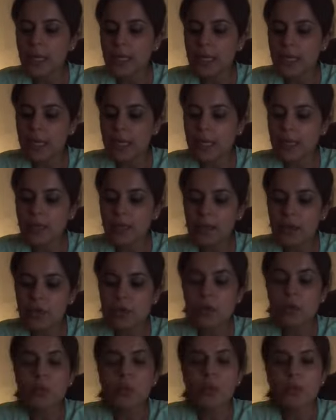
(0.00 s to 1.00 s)
لأن
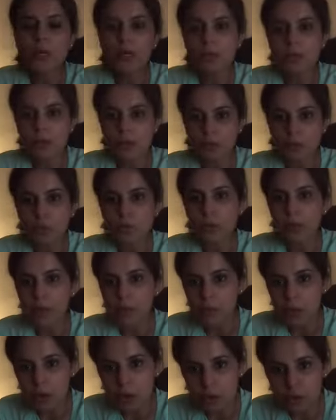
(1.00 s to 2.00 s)
الأسلوب اللي مكتوب بيه
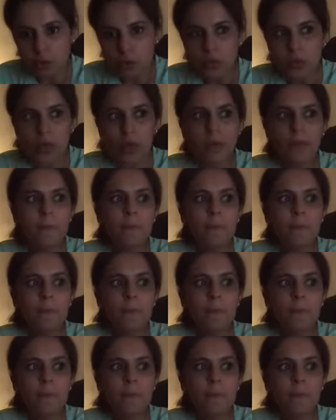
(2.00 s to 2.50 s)
المخطوطة